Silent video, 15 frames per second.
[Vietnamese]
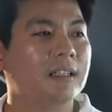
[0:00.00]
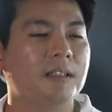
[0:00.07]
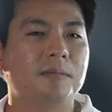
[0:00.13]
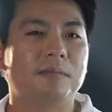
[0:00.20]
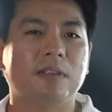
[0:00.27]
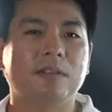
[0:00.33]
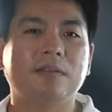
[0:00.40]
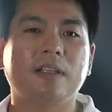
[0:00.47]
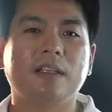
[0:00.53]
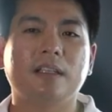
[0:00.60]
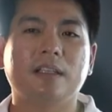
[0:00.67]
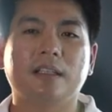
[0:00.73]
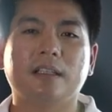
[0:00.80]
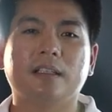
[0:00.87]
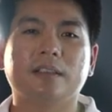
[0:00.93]
bởi
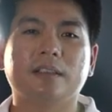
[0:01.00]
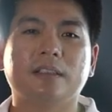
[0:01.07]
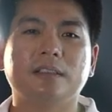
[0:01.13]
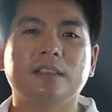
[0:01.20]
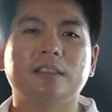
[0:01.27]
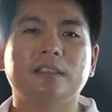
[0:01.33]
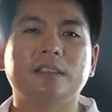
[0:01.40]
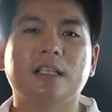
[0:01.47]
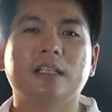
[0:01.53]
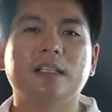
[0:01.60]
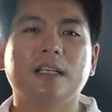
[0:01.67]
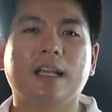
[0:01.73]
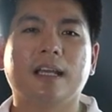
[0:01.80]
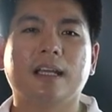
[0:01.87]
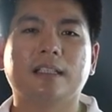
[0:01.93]
vì uh, dường
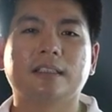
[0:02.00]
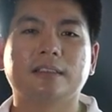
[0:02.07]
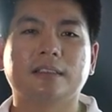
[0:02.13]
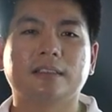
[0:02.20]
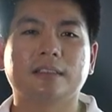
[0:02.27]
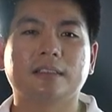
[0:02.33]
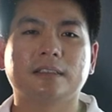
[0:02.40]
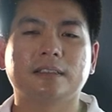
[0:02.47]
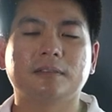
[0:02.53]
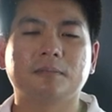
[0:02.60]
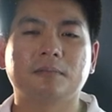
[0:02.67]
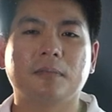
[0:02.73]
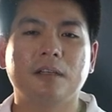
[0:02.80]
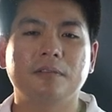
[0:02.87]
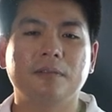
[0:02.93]
như là uh,
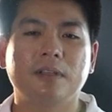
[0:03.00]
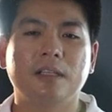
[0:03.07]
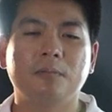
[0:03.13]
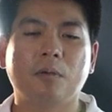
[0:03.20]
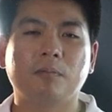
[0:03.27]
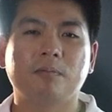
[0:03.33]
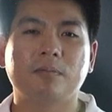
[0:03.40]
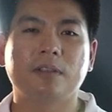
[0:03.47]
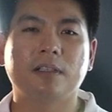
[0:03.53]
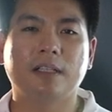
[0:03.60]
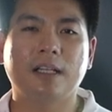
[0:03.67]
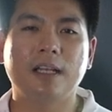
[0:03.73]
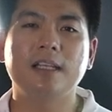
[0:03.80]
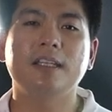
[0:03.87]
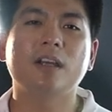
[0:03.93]
bởi vì một
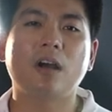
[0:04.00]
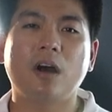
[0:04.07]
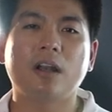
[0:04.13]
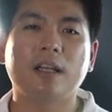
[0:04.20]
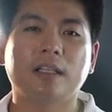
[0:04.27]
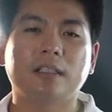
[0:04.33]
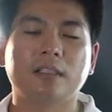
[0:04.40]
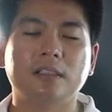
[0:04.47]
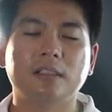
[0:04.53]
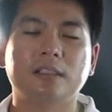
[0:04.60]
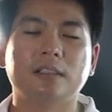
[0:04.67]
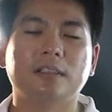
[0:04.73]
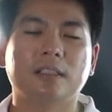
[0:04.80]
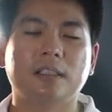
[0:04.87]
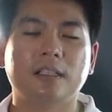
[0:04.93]
cái lý do là
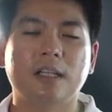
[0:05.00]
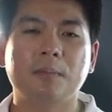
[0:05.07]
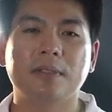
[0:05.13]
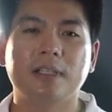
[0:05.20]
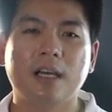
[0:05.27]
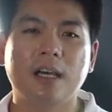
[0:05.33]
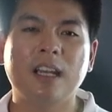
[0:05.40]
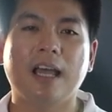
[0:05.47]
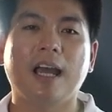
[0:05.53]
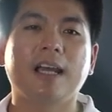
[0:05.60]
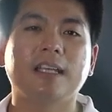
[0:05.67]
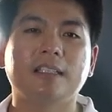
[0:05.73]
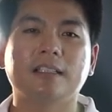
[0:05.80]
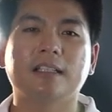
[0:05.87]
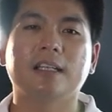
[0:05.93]
thường nếu mà nhớ
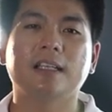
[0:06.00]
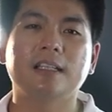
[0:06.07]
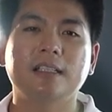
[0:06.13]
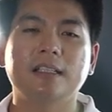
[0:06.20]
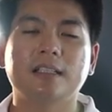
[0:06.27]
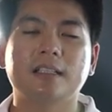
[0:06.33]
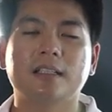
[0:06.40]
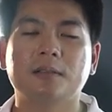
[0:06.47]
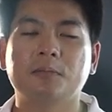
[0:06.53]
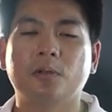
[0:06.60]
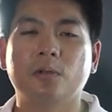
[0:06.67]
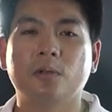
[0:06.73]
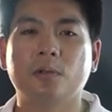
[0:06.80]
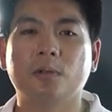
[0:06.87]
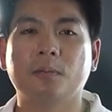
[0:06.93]
lại những cái uh,
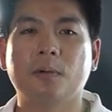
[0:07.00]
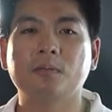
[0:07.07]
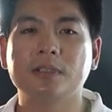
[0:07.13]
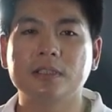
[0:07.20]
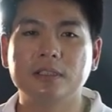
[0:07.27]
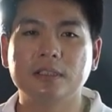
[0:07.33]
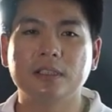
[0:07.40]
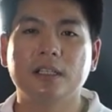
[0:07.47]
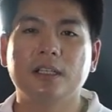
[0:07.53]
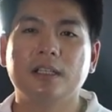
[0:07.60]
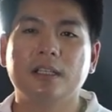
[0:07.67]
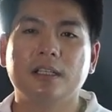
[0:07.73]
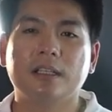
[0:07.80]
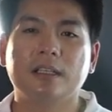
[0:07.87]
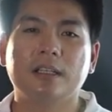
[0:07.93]
mùa bóng trước,
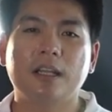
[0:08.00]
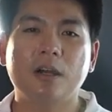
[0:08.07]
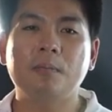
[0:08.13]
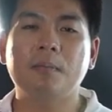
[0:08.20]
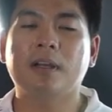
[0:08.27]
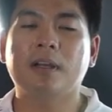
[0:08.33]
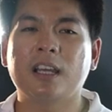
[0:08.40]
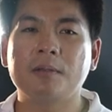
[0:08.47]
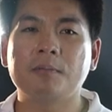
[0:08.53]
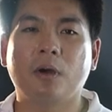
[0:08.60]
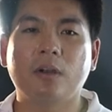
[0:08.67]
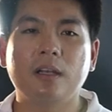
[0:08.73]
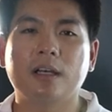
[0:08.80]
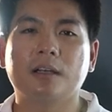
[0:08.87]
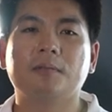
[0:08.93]
nếu mà
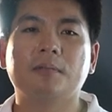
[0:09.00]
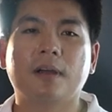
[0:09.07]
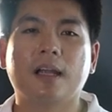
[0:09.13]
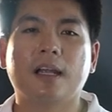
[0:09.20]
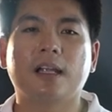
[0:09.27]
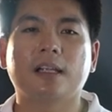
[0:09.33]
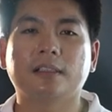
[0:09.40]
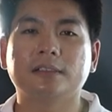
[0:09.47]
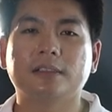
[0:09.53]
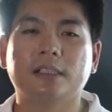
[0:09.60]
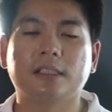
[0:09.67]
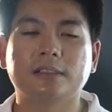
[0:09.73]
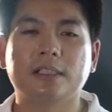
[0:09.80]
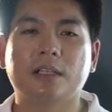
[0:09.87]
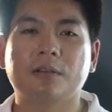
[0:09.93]
mỗi lần mà
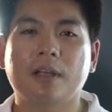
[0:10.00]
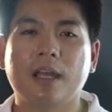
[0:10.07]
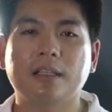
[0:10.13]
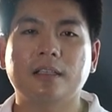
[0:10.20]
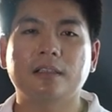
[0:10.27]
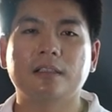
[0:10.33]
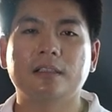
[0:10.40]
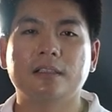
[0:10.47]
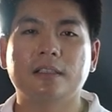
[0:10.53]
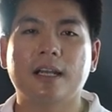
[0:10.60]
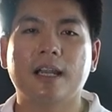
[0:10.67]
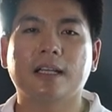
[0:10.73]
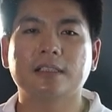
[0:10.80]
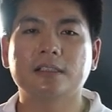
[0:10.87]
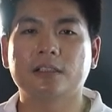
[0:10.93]
uh, Southgate đưa
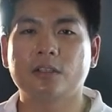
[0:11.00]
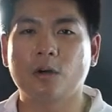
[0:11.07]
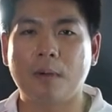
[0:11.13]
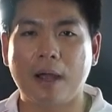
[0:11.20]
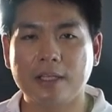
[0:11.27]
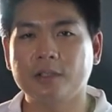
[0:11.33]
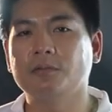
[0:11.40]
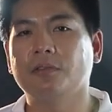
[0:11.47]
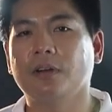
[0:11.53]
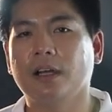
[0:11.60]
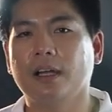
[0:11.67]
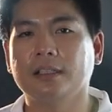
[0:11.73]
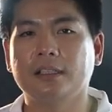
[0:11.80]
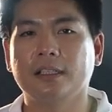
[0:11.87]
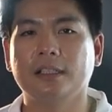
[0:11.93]
ra cái sơ đồ ba trung
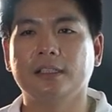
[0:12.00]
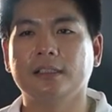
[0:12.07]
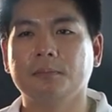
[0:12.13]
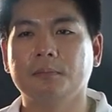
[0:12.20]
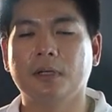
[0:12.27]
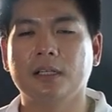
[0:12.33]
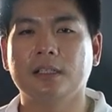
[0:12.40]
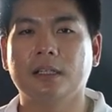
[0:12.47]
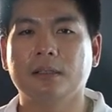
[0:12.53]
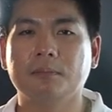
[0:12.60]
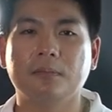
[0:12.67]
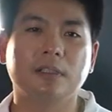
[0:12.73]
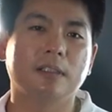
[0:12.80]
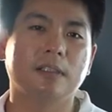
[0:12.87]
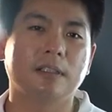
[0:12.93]
vệ thì bên
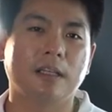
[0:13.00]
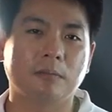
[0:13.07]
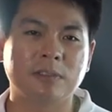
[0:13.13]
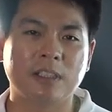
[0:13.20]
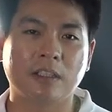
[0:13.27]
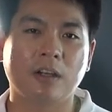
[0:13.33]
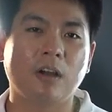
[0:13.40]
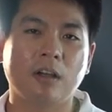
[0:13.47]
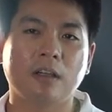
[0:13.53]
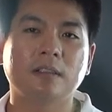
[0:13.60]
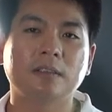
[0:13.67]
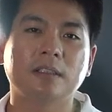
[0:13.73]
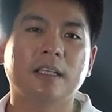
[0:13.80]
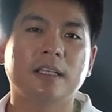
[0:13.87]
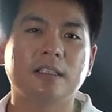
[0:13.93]
uh, ông sẽ
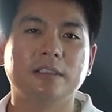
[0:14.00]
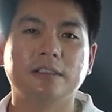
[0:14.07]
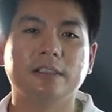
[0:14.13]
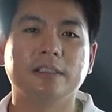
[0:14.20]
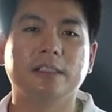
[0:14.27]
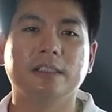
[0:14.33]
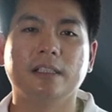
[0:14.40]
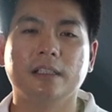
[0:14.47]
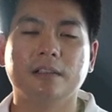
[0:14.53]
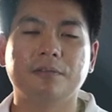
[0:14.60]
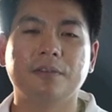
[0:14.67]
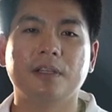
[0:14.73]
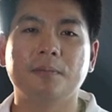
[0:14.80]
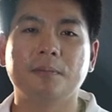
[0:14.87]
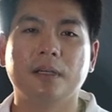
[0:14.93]
có cái người ở
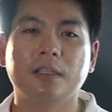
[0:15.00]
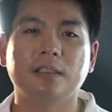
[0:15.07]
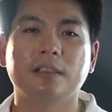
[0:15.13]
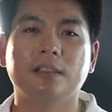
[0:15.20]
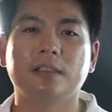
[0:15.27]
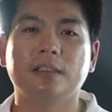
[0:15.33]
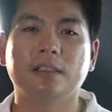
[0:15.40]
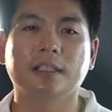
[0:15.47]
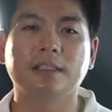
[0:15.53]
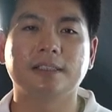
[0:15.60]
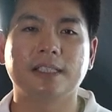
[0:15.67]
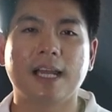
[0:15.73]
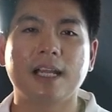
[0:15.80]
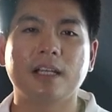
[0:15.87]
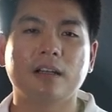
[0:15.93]
phía bên uh,
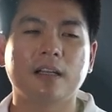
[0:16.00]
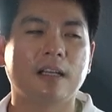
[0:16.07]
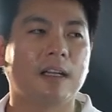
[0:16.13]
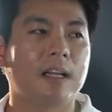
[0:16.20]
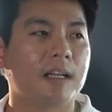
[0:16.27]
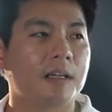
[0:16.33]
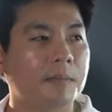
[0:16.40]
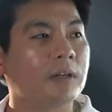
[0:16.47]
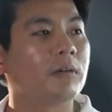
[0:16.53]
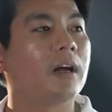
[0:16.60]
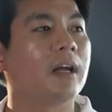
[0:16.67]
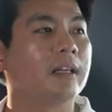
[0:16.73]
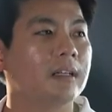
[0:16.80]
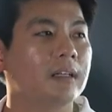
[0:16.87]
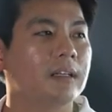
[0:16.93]
lệch trái, đó là Harry
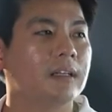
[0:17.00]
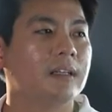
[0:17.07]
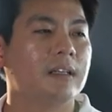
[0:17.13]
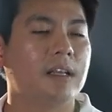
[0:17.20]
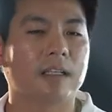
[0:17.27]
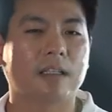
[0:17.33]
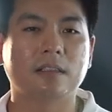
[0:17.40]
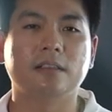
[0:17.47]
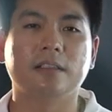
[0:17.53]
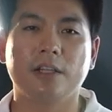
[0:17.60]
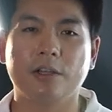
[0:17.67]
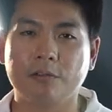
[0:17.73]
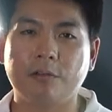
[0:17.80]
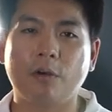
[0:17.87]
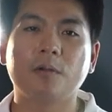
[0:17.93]
Maguire, là cái người
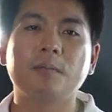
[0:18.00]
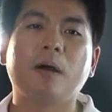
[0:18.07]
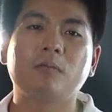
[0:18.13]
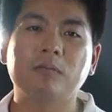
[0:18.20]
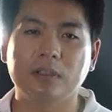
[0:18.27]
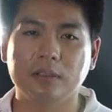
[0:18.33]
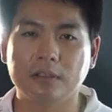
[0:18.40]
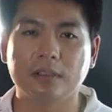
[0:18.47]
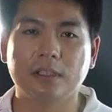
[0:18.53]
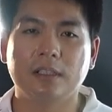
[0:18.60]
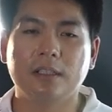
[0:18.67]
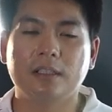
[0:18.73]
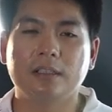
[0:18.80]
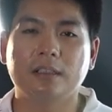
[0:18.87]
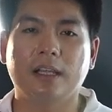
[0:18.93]
điều phối bóng được.
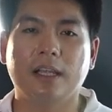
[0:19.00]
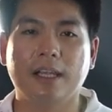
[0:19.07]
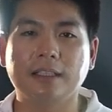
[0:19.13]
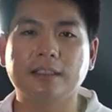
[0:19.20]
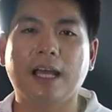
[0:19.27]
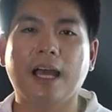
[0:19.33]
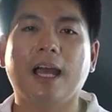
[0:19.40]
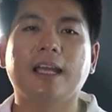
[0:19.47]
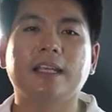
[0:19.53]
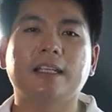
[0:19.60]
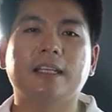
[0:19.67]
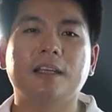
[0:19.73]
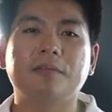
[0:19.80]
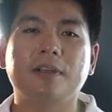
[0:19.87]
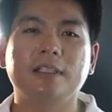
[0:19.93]
Thì hiện tại
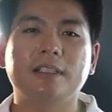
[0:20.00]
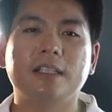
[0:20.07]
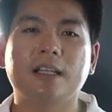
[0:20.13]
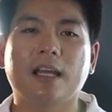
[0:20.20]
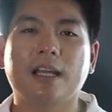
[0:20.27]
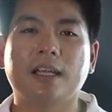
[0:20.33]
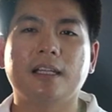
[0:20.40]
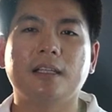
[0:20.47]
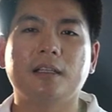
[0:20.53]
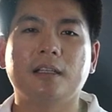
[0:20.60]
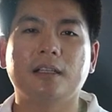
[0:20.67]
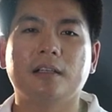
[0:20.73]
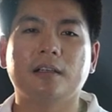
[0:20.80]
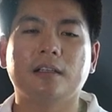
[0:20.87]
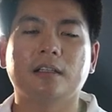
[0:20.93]
cái vị trí
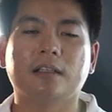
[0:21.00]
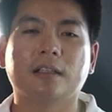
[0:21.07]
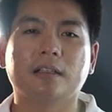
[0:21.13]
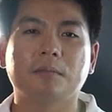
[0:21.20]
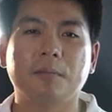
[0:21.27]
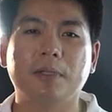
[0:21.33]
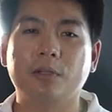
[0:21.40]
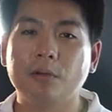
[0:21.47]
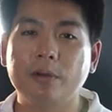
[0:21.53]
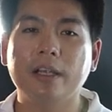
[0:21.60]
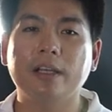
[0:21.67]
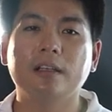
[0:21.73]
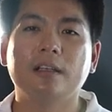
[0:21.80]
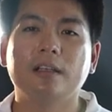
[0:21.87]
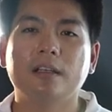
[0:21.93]
này uh, bị
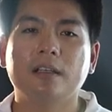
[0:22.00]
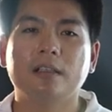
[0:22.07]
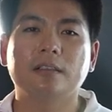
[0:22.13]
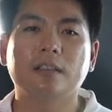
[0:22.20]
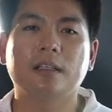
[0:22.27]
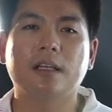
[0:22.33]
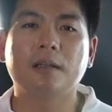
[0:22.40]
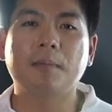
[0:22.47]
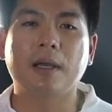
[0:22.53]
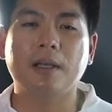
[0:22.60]
khuyết, cho nên mặc